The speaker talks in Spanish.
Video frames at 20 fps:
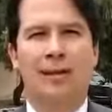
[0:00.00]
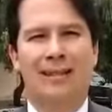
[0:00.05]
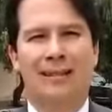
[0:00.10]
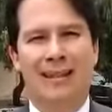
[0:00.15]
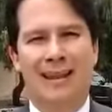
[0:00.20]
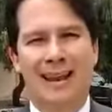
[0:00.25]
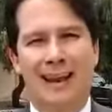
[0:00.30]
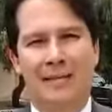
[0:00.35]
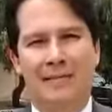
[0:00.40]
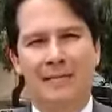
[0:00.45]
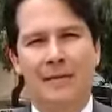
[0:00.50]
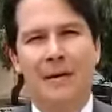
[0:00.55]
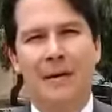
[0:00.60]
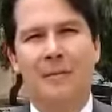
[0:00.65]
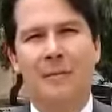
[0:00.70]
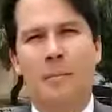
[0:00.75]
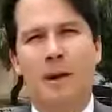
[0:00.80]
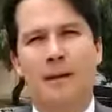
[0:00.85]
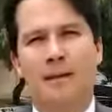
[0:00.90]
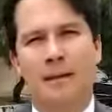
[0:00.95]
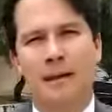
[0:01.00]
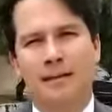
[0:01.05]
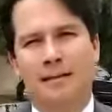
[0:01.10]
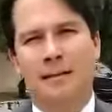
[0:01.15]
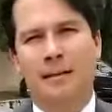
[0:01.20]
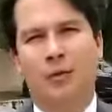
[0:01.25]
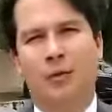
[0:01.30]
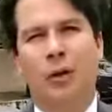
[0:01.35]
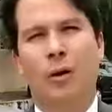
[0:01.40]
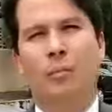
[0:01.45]
de la firma de la
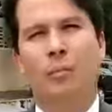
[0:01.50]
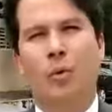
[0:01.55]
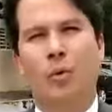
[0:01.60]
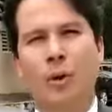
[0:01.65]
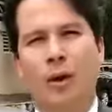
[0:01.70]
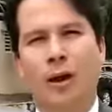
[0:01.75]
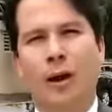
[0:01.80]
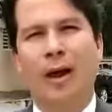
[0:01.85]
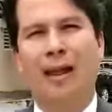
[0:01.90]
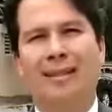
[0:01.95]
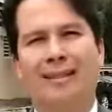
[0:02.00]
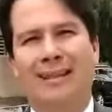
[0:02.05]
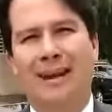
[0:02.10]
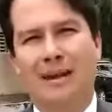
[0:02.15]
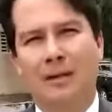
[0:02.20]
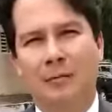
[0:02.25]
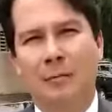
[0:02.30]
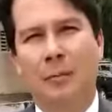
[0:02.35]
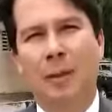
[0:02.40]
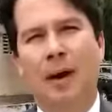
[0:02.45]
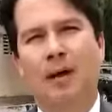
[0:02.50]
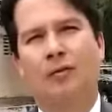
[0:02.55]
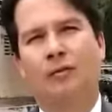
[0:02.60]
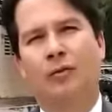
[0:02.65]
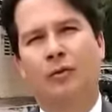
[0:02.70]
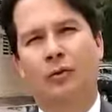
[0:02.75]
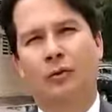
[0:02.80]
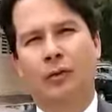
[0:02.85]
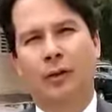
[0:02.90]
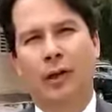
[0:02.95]
escritura pública del
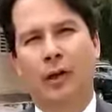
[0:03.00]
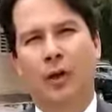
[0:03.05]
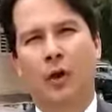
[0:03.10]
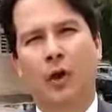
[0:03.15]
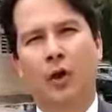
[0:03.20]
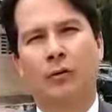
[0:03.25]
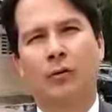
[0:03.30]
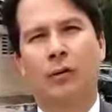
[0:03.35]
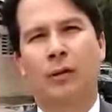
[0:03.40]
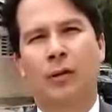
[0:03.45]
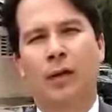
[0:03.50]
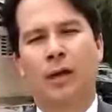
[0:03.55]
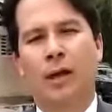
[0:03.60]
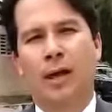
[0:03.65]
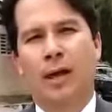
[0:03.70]
traspaso del lote